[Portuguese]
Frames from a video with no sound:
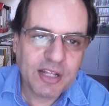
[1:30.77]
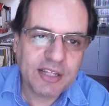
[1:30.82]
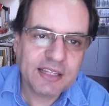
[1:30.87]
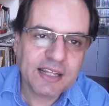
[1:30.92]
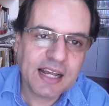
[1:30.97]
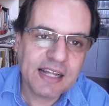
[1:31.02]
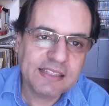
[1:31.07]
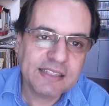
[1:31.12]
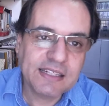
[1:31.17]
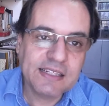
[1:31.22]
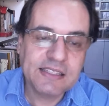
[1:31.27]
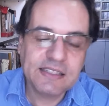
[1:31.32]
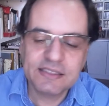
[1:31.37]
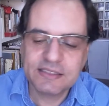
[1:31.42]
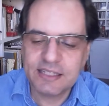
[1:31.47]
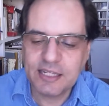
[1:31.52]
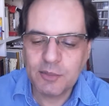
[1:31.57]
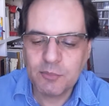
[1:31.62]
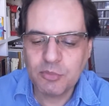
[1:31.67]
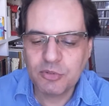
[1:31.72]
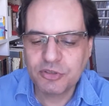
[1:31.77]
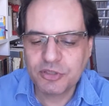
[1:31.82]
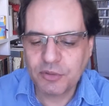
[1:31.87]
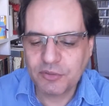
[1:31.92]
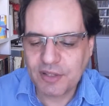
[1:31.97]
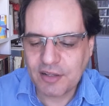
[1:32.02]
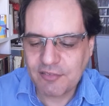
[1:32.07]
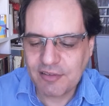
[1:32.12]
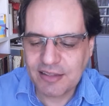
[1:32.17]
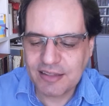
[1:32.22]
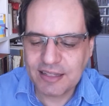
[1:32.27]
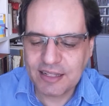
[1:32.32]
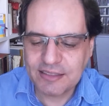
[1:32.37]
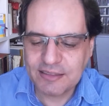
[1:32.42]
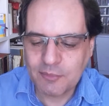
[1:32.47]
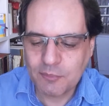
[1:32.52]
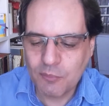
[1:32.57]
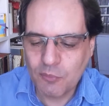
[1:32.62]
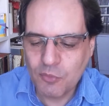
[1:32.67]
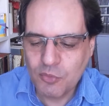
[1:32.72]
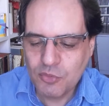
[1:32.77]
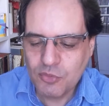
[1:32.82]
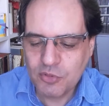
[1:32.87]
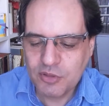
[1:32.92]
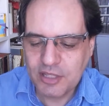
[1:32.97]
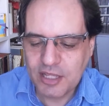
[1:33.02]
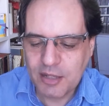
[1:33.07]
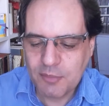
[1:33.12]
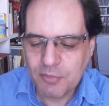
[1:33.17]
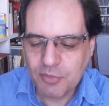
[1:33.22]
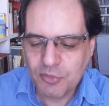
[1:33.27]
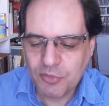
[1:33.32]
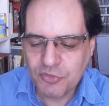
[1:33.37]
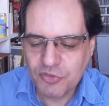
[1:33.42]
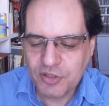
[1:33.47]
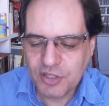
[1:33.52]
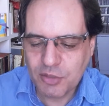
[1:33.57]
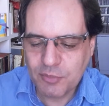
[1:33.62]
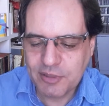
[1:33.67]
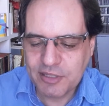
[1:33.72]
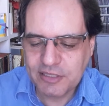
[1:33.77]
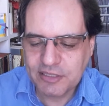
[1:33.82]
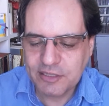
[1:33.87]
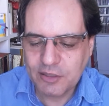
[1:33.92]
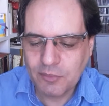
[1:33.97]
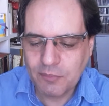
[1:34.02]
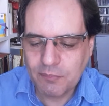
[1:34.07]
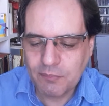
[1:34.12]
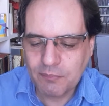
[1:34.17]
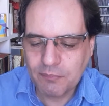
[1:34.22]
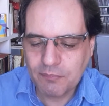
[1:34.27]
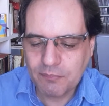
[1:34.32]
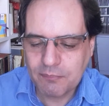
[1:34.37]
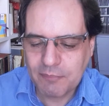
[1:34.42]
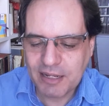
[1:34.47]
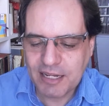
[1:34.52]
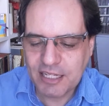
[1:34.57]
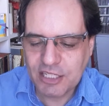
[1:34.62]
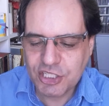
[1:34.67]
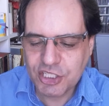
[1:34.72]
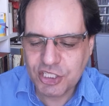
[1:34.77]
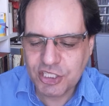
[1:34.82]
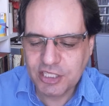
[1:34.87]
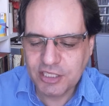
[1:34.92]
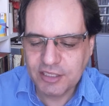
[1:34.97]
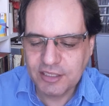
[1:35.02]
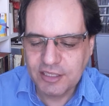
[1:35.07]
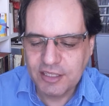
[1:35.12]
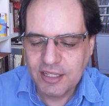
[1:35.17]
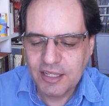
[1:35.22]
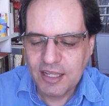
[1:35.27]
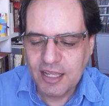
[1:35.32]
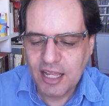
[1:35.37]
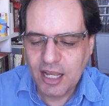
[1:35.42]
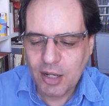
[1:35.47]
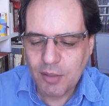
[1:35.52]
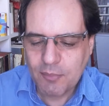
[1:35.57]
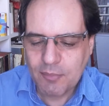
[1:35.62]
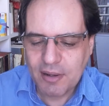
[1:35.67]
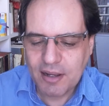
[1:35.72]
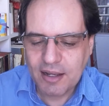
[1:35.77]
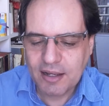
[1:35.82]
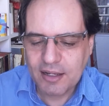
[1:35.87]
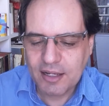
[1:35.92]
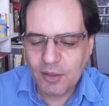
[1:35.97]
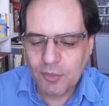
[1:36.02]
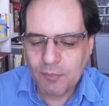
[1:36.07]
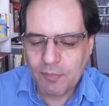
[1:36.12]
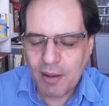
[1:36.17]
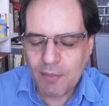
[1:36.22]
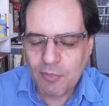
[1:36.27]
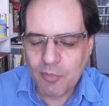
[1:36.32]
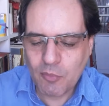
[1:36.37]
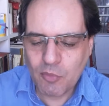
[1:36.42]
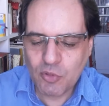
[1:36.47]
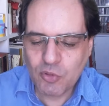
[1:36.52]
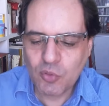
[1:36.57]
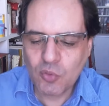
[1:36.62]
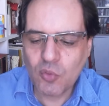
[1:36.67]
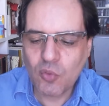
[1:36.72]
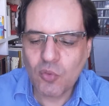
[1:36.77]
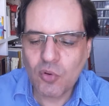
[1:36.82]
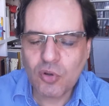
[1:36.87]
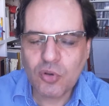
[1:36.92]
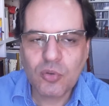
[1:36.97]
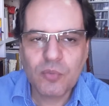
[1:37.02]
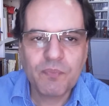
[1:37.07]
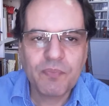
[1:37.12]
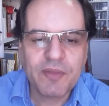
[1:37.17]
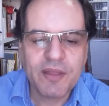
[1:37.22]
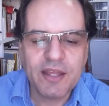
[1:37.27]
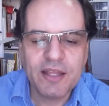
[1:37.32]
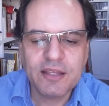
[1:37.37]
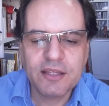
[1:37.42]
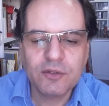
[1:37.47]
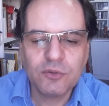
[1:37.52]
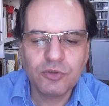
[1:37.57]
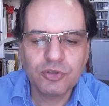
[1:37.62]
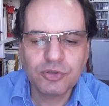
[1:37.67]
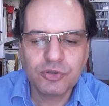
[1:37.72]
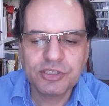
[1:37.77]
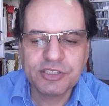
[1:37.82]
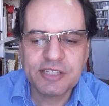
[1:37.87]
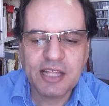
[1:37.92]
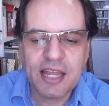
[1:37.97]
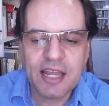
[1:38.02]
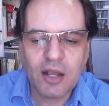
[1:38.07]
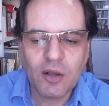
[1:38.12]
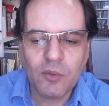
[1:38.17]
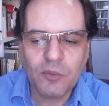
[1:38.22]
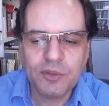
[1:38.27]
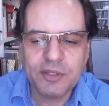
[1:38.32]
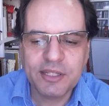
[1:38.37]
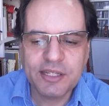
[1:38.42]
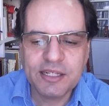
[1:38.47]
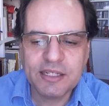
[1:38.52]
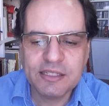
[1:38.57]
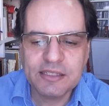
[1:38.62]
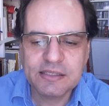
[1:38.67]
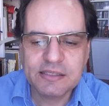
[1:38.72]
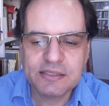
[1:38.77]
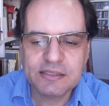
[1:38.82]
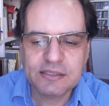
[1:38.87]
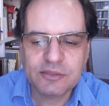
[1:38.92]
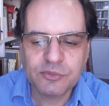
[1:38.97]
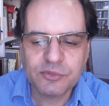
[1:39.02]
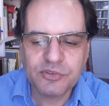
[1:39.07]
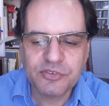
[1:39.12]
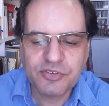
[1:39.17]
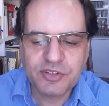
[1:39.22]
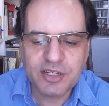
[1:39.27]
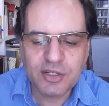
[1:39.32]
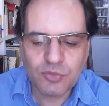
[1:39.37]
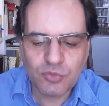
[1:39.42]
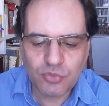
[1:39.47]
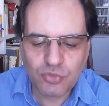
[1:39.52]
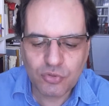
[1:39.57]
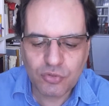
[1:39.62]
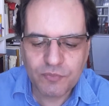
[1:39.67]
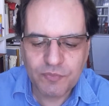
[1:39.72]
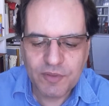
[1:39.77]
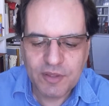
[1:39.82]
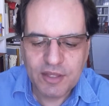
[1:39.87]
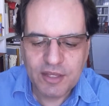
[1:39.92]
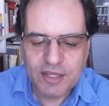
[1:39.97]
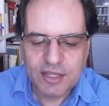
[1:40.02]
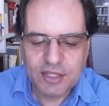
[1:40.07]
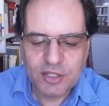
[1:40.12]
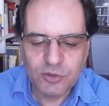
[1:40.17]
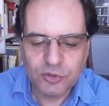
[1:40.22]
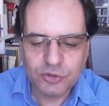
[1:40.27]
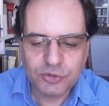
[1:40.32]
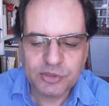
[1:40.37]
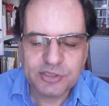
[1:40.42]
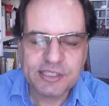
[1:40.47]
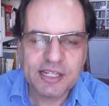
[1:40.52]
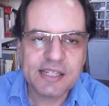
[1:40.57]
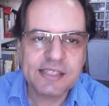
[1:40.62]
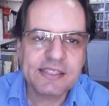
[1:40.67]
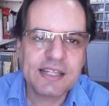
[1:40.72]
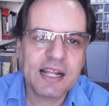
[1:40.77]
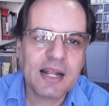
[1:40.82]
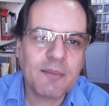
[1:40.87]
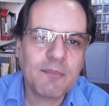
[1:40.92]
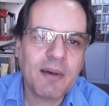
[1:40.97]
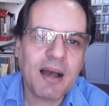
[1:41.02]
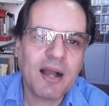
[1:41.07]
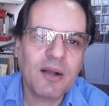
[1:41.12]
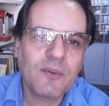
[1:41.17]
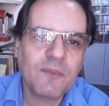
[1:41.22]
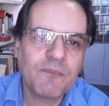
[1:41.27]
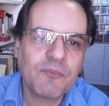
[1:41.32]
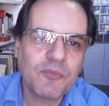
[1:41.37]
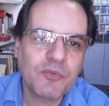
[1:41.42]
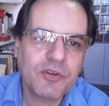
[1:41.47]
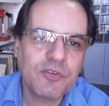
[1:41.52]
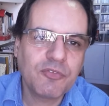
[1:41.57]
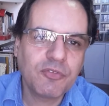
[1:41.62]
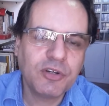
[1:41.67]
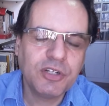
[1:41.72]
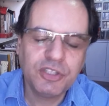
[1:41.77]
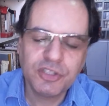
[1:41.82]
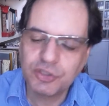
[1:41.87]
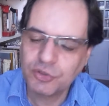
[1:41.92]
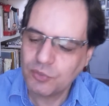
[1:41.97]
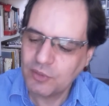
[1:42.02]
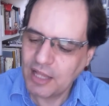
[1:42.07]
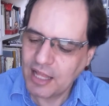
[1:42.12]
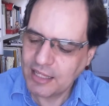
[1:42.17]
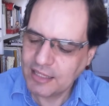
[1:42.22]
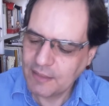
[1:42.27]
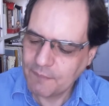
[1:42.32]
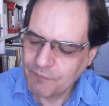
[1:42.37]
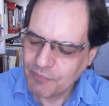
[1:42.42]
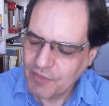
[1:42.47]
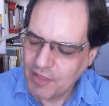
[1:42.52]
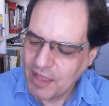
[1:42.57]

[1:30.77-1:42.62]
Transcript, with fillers: atrás aí em Sebos, que eu estava atrás há muito tempo, consegui uma edição baratinha, é, uma, é um papo muito curto entre o José Rodrigues dos Santos e o José Saramago, no que foi intitulada